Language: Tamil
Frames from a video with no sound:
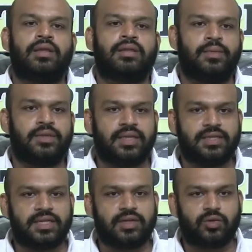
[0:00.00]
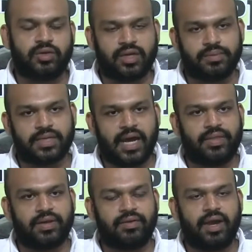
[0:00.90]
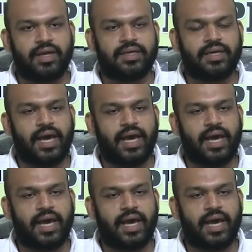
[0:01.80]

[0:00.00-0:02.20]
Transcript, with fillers: தமிழ் தேசிய கூட்டமைப்புக்கு ஆதரவாக